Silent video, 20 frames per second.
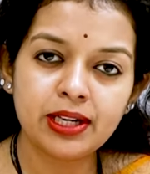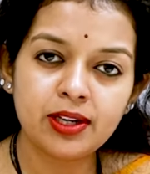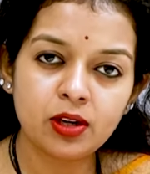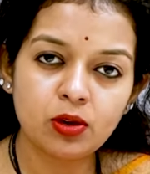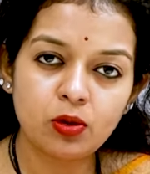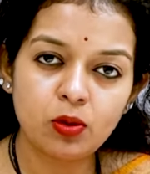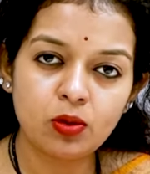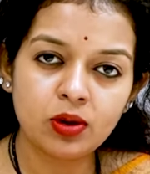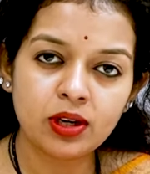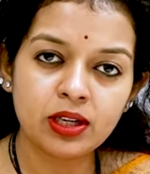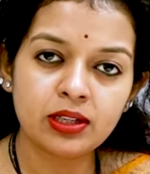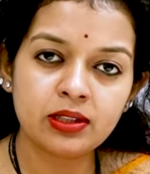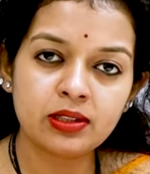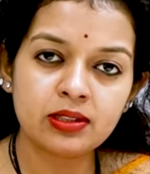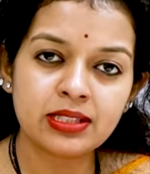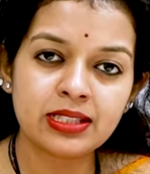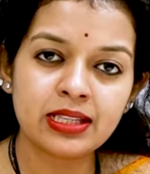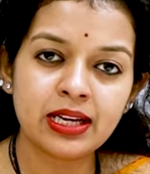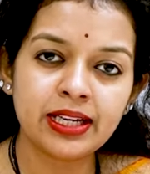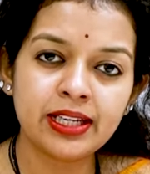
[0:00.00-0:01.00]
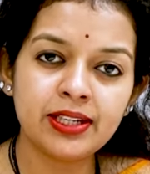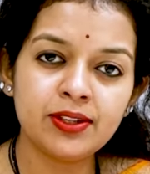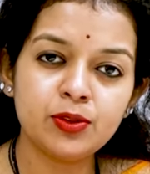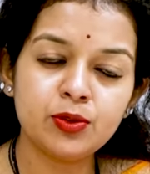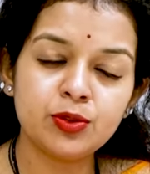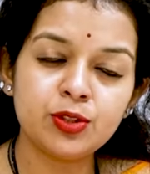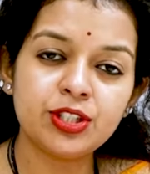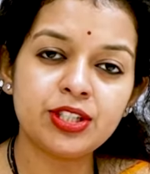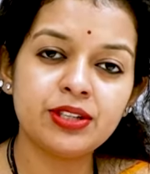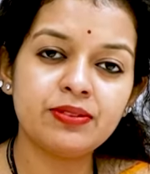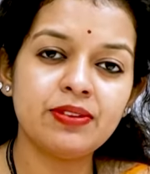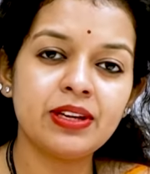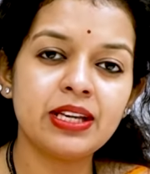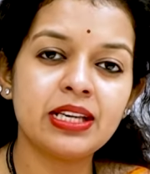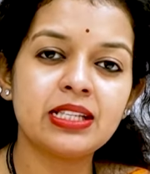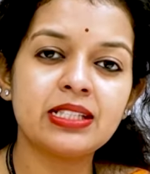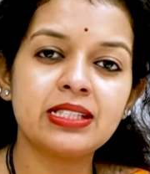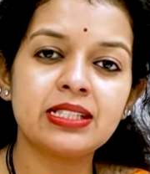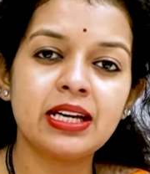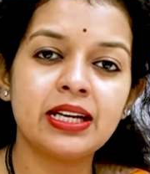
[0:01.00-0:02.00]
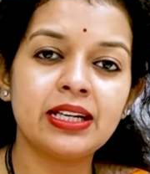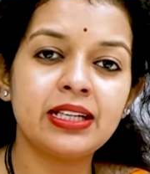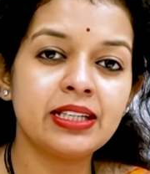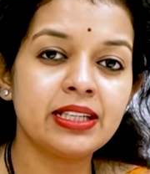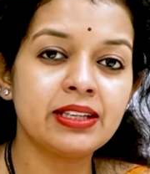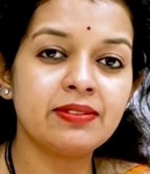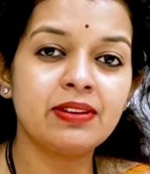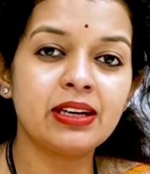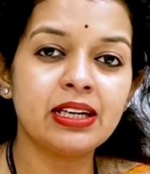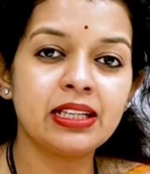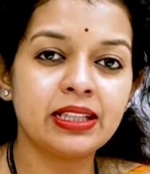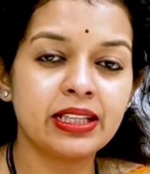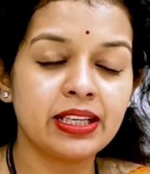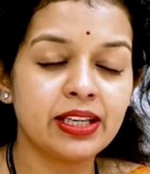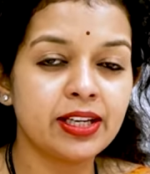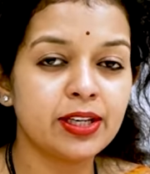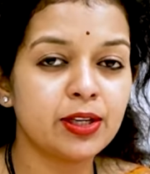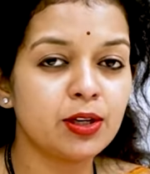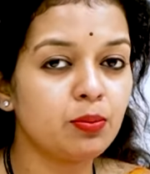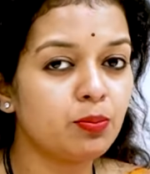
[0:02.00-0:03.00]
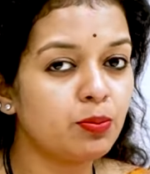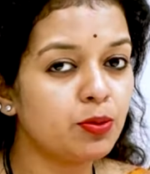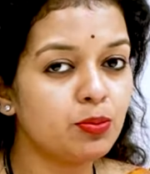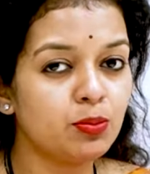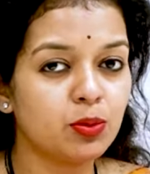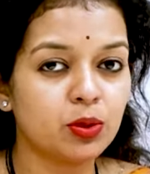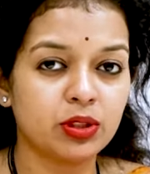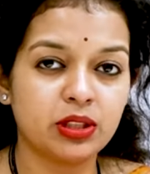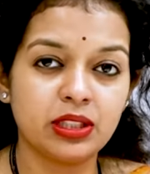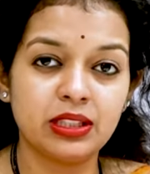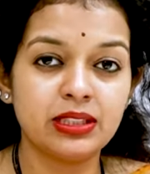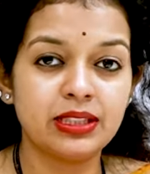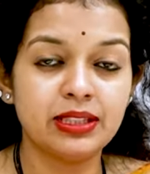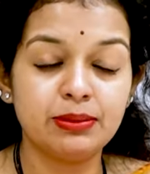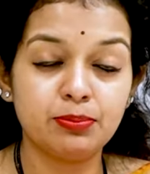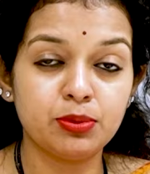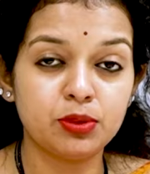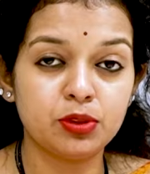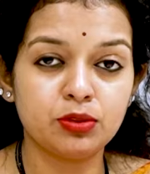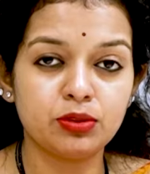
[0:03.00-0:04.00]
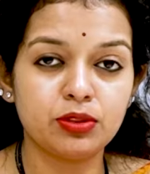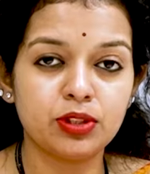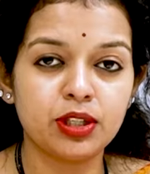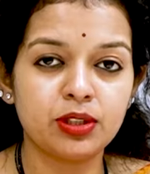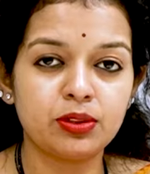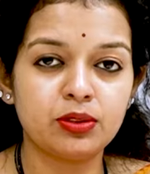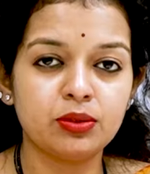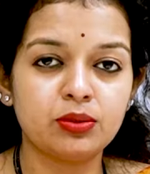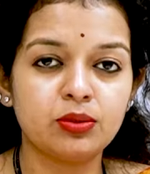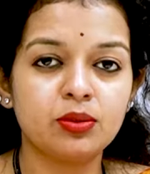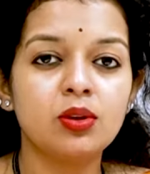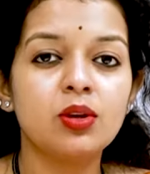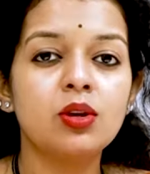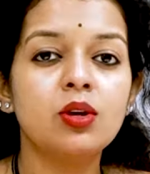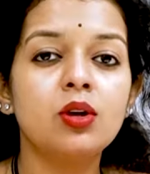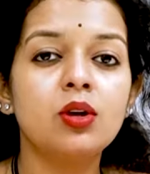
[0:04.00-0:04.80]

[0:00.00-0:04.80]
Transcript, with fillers: బెడ్లో ఒక సైడ్ నుంచి వేరే సైడ్కి వాళ్ళు తిరిగినప్పుడు మొత్తం తిప్పుతున్నట్టు